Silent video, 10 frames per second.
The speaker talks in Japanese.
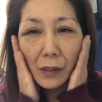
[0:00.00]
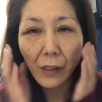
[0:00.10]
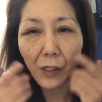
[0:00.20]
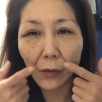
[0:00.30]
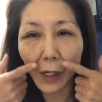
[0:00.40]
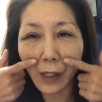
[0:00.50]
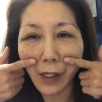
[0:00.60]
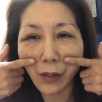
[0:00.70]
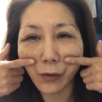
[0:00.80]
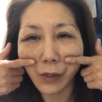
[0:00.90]
糸張ら
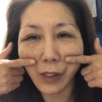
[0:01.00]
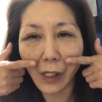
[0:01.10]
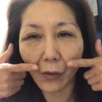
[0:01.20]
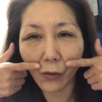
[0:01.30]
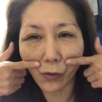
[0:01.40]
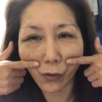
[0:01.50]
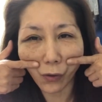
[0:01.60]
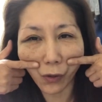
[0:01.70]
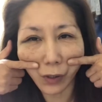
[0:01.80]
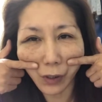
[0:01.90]
ないのって言ったのこここ
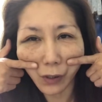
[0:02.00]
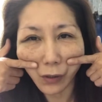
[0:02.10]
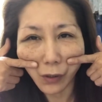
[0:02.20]
こに